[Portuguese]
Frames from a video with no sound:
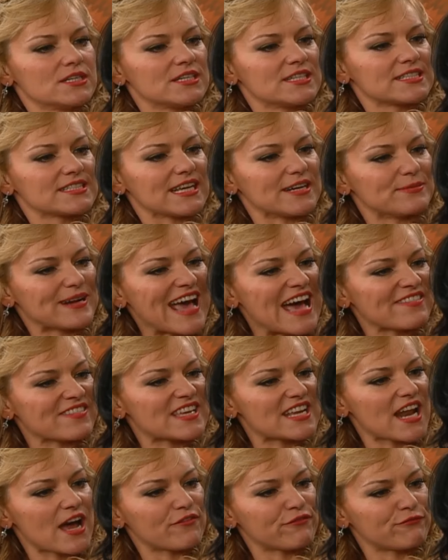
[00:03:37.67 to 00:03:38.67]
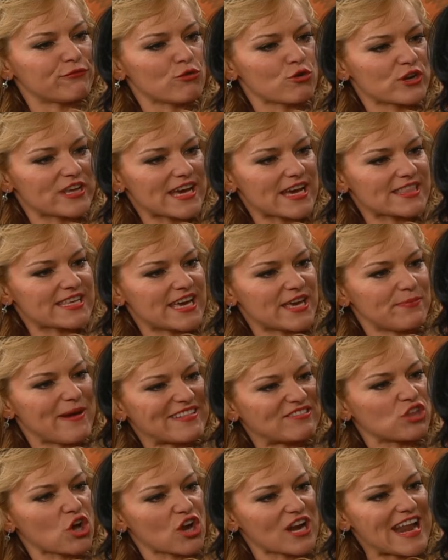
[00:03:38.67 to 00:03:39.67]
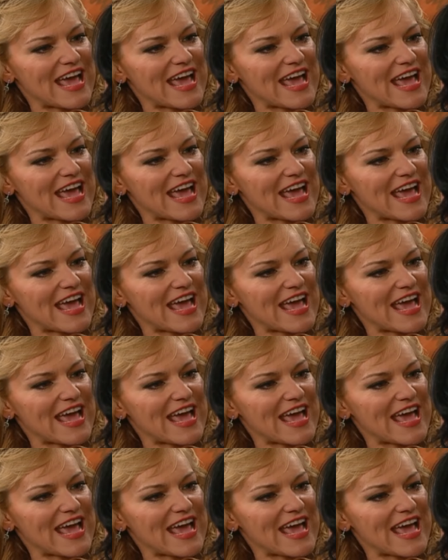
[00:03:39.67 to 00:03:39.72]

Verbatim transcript: vão conhecer a fúria de Ivete